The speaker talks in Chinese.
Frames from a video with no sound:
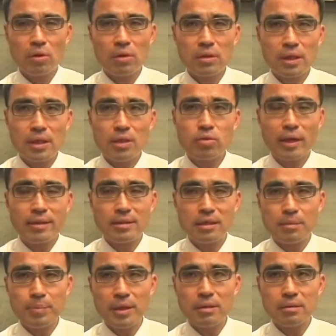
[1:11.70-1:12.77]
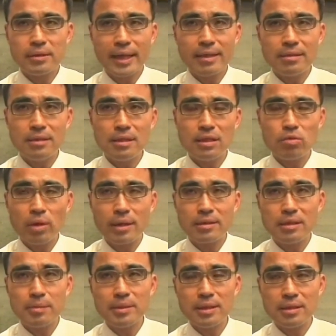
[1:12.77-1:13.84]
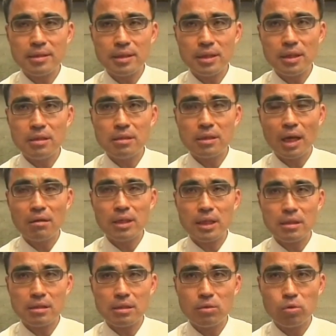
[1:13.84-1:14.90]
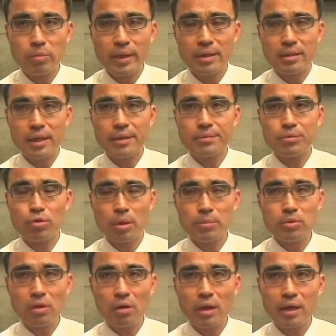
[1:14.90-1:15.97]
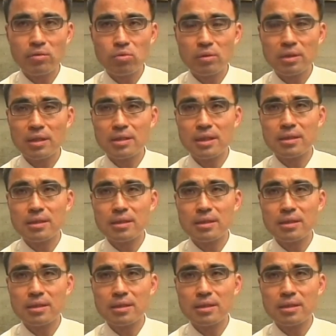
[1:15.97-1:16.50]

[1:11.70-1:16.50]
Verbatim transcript: 有的遗传疾病，单基遗传疾病的基因，只要已知突变点，全部都可以做这个检